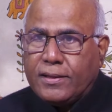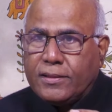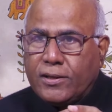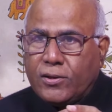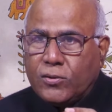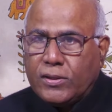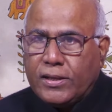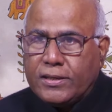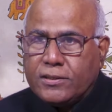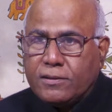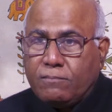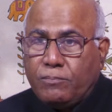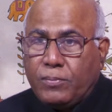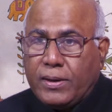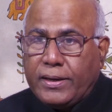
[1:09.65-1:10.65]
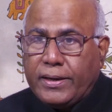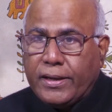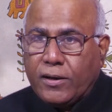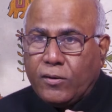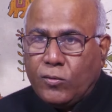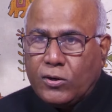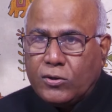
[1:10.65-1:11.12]
తెలుగుదేశం
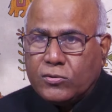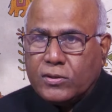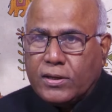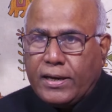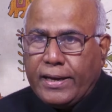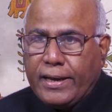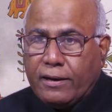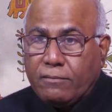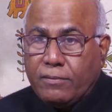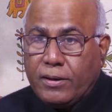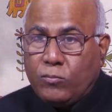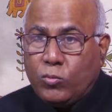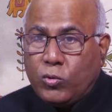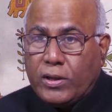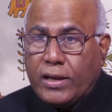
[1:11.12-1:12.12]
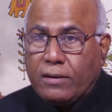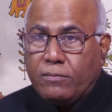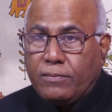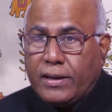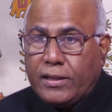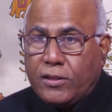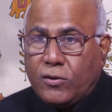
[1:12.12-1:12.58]
పార్టీకి వరుసగా ఎనభై మూడు
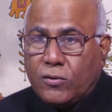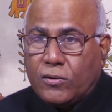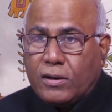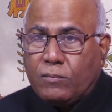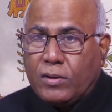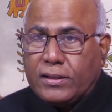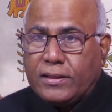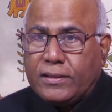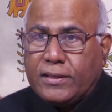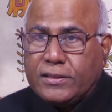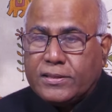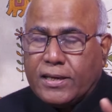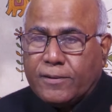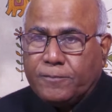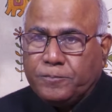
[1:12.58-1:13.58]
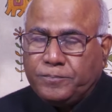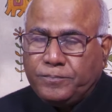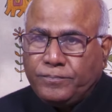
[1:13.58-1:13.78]
ఎనభై ఐదులో కూడా మద్దతు ఇచ్చారు